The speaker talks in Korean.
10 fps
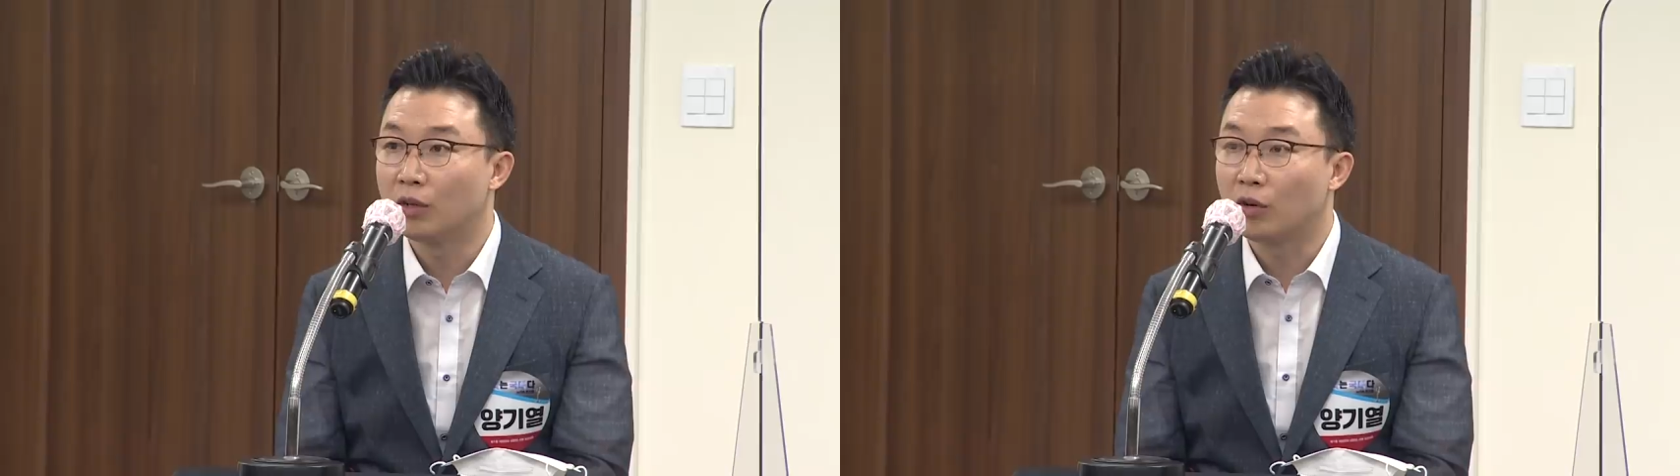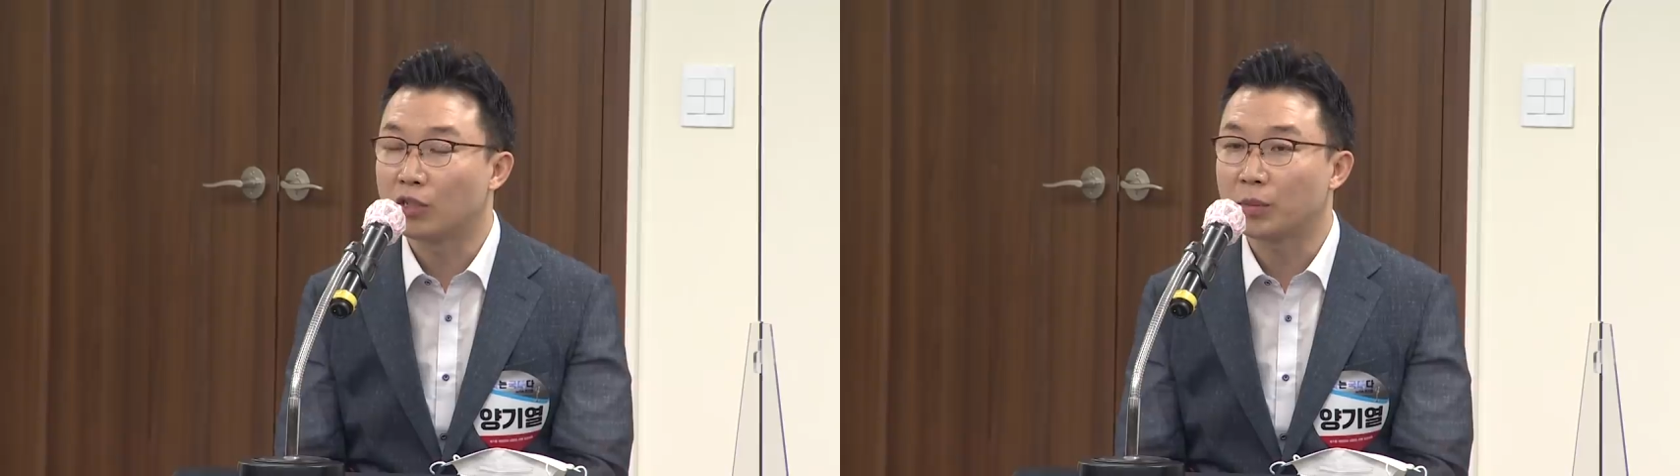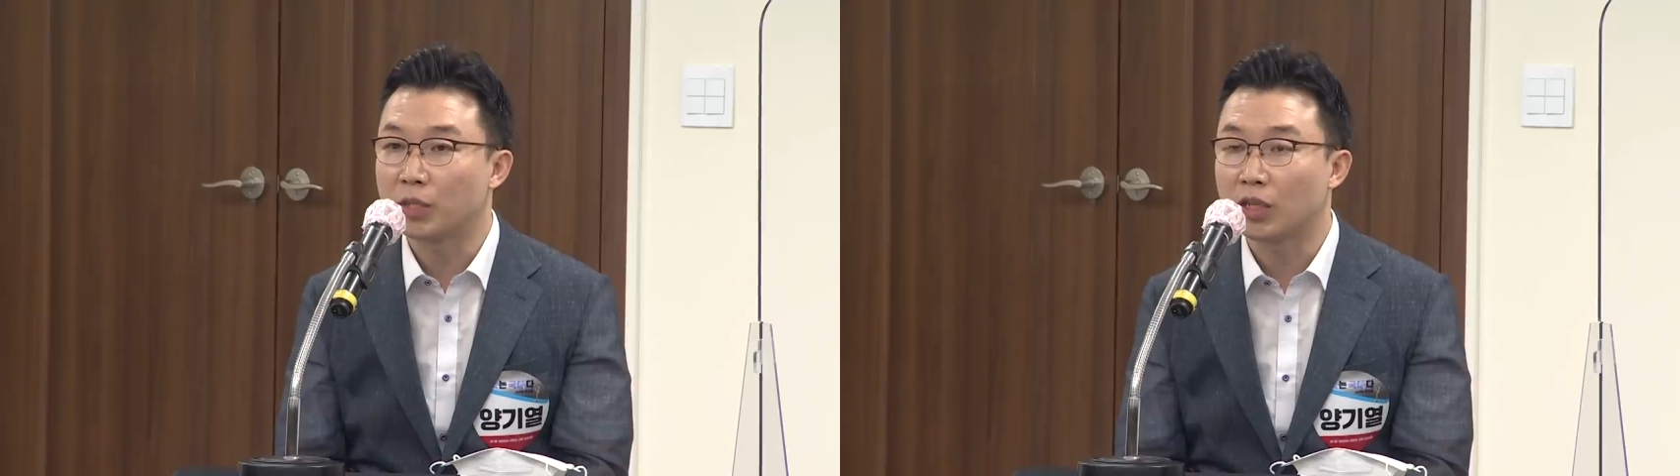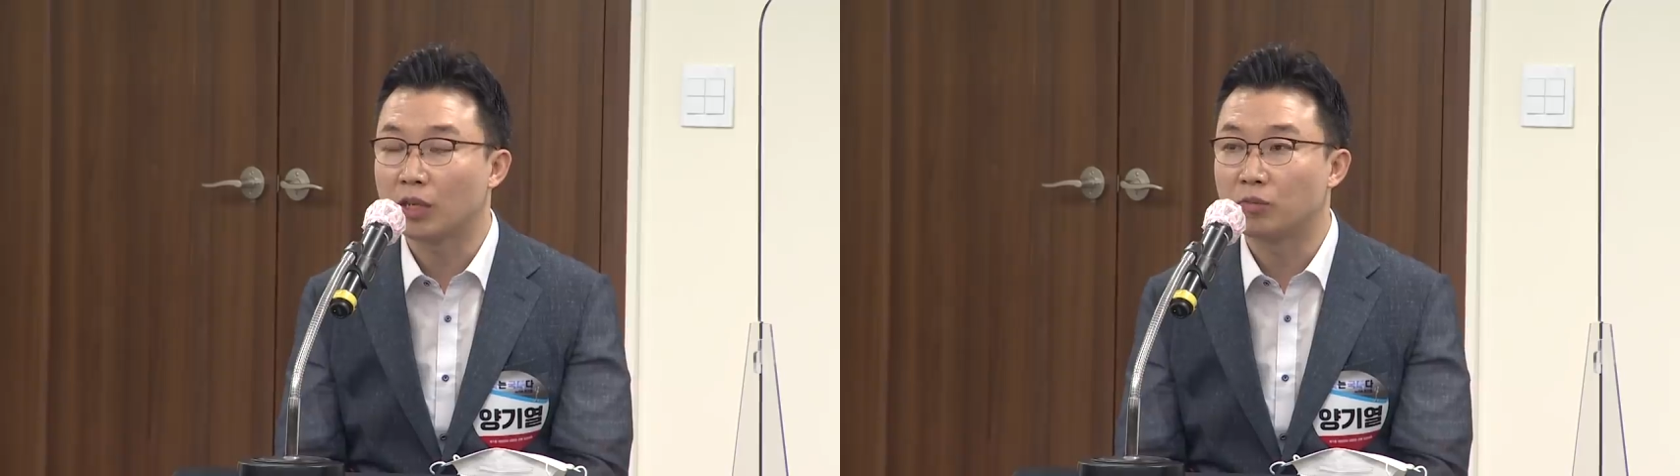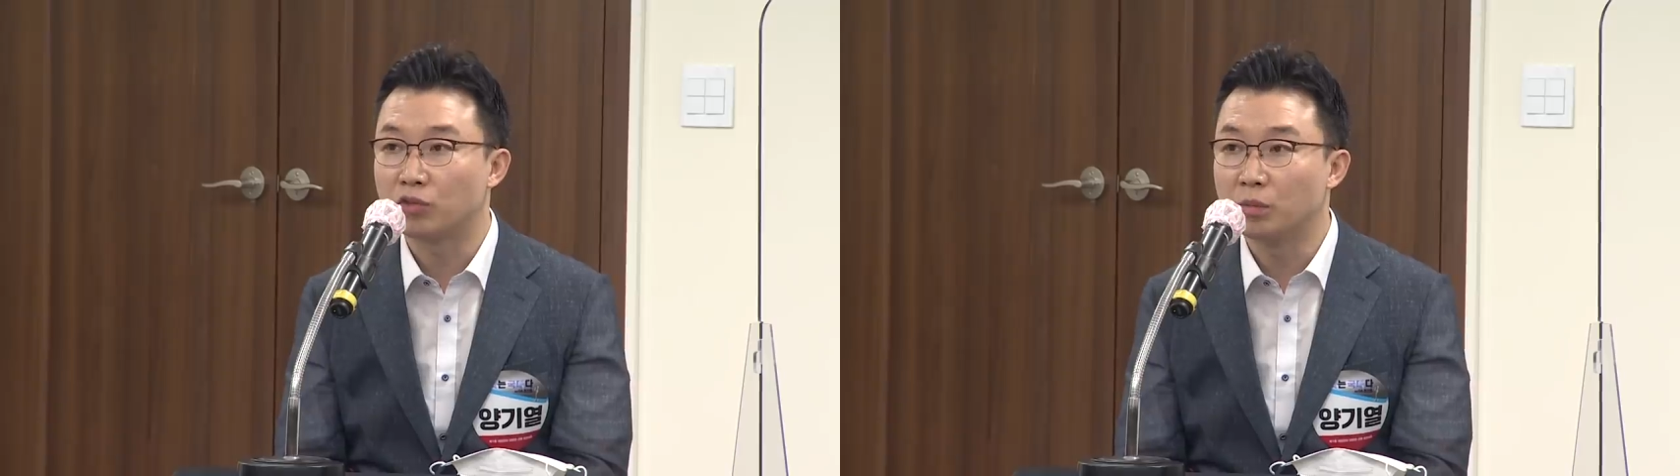어차피
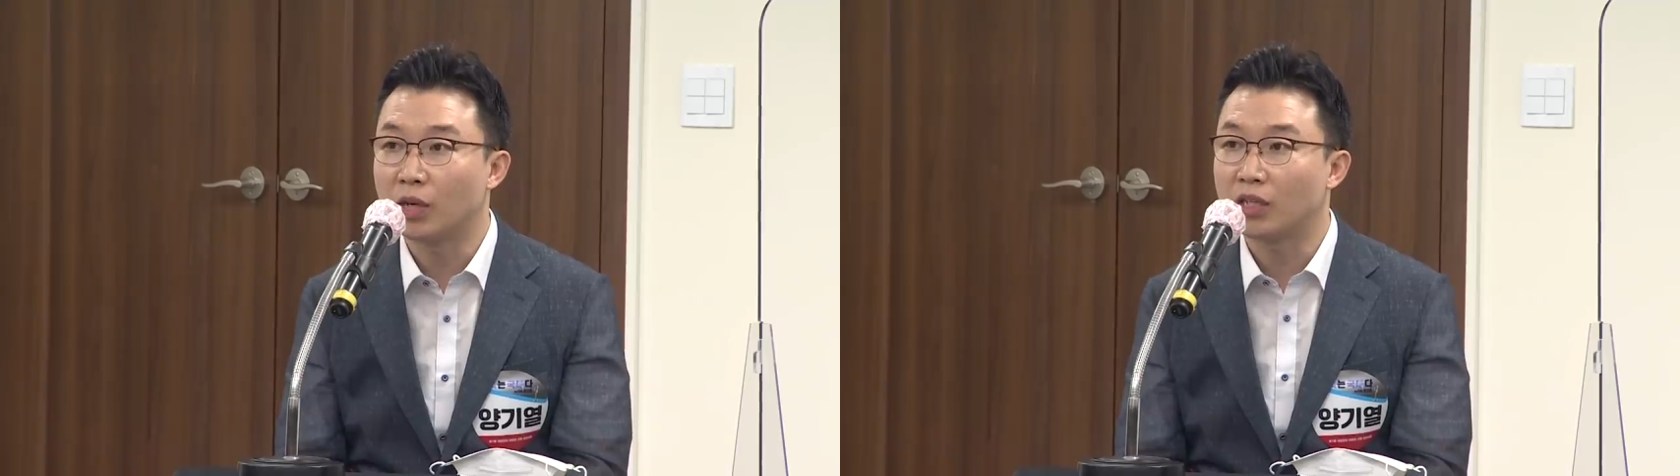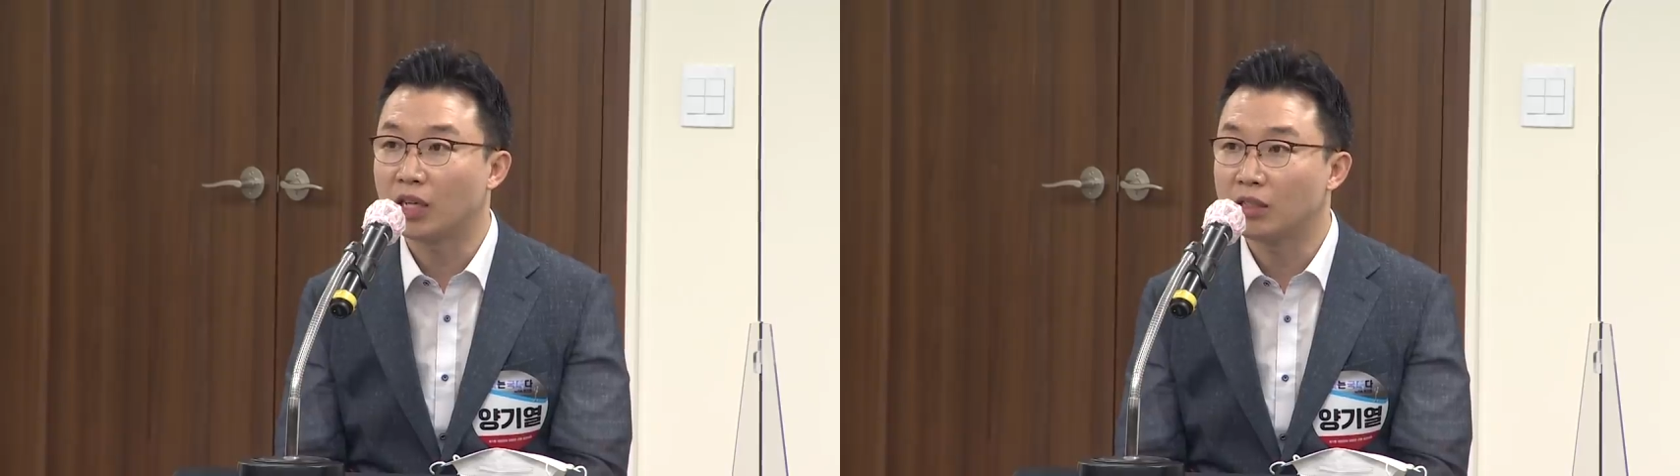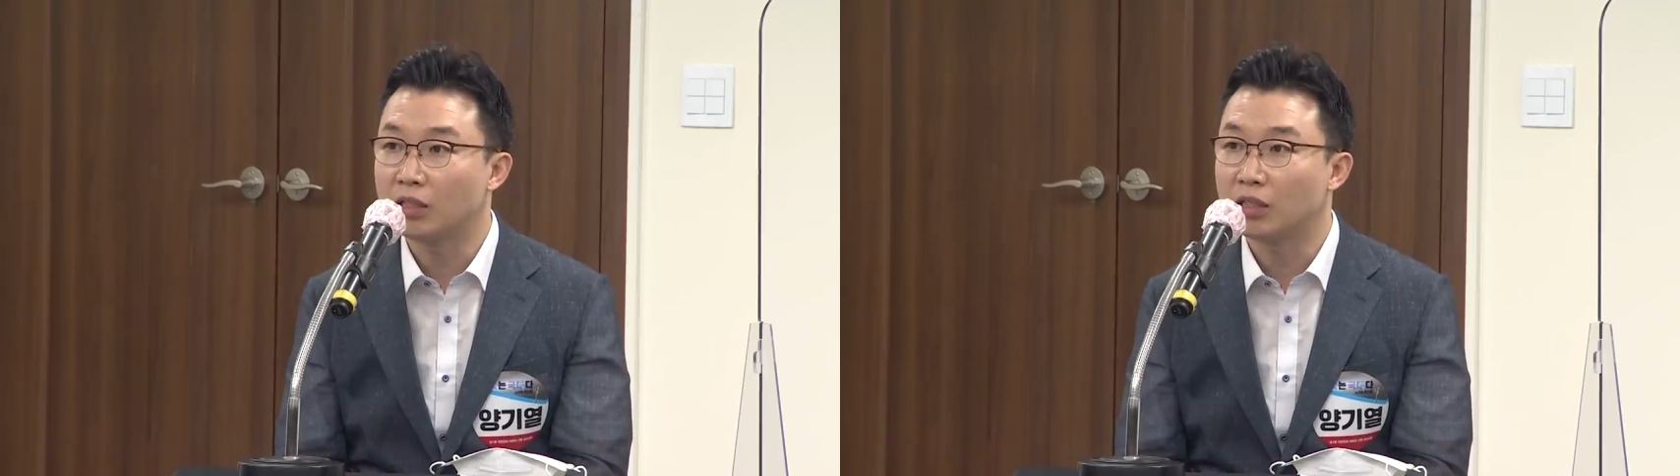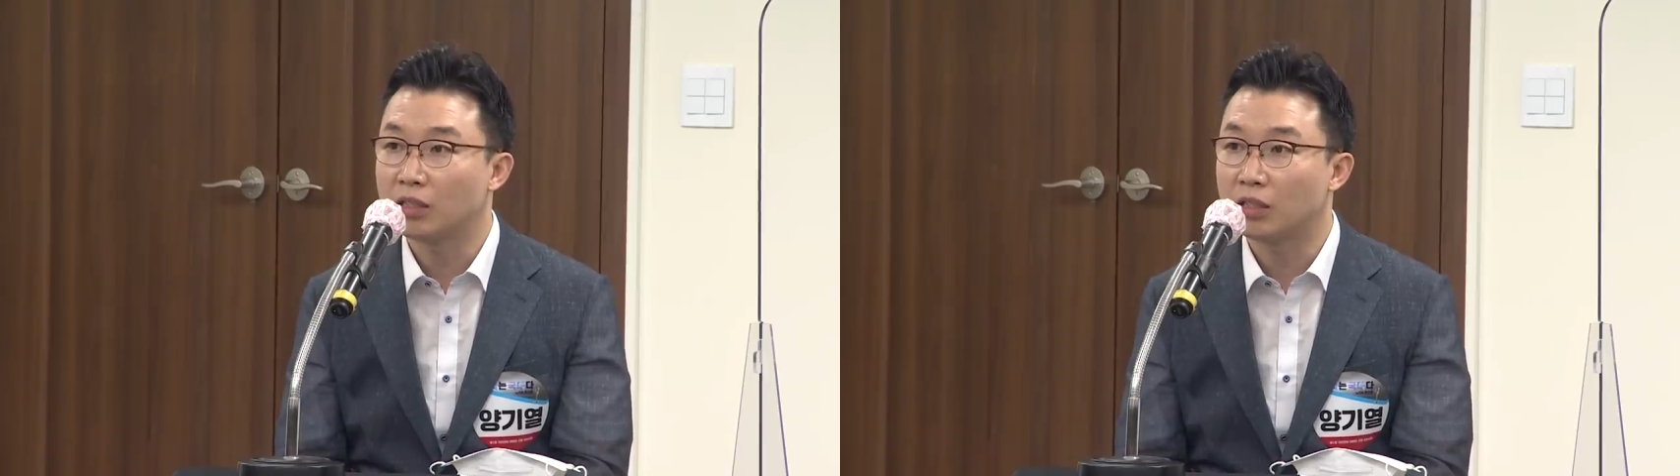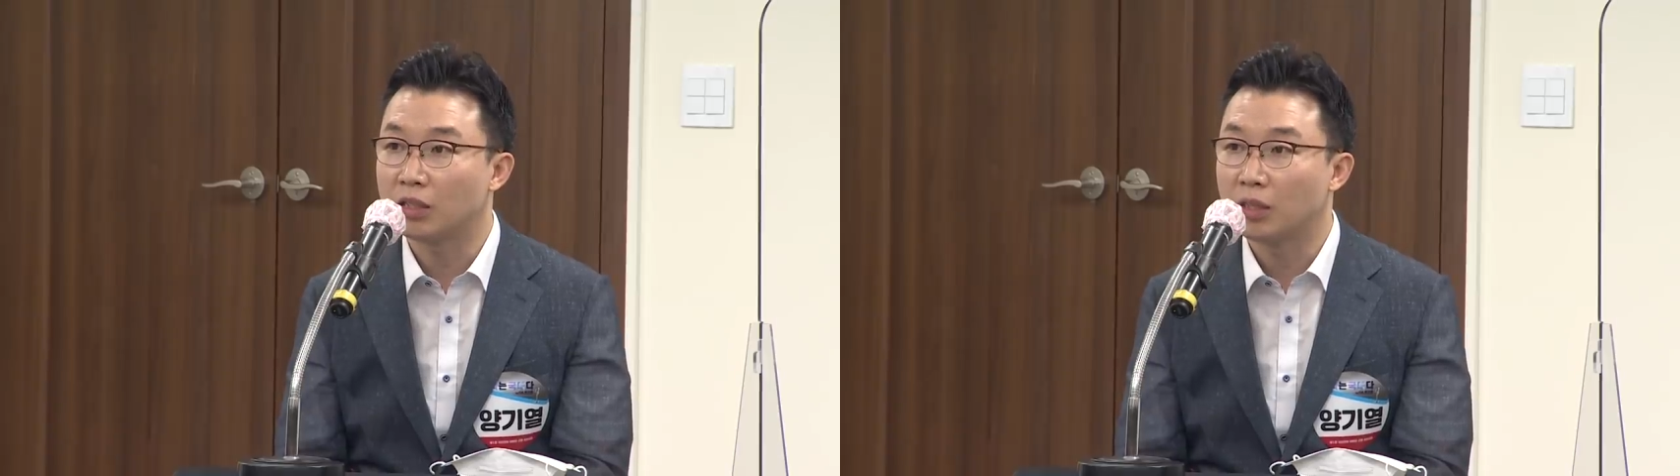제가 무슨 말을
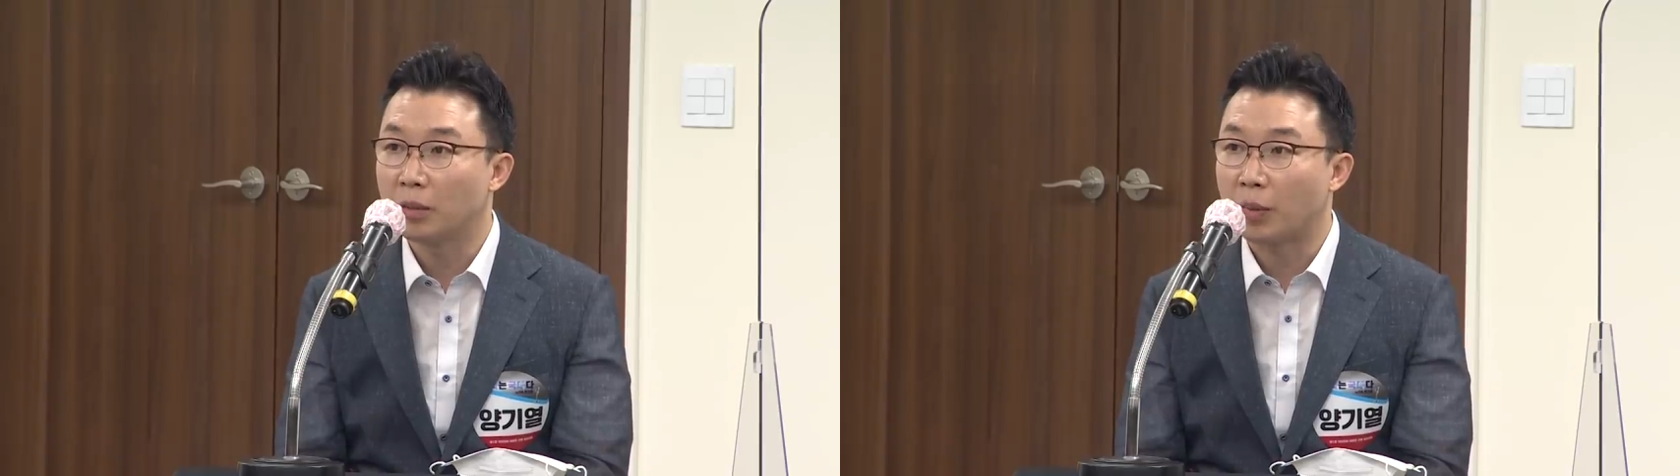한들